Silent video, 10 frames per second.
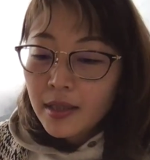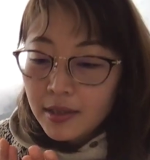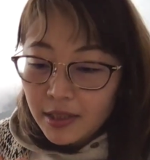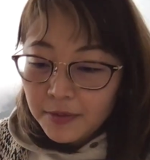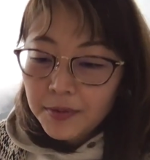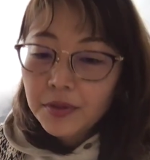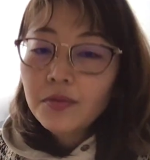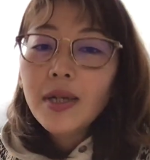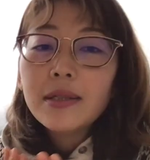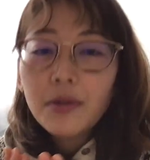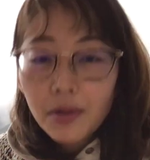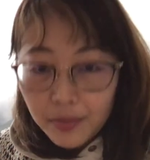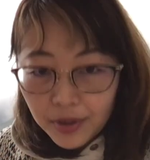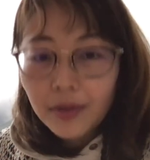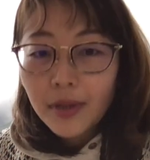自分はどう思うの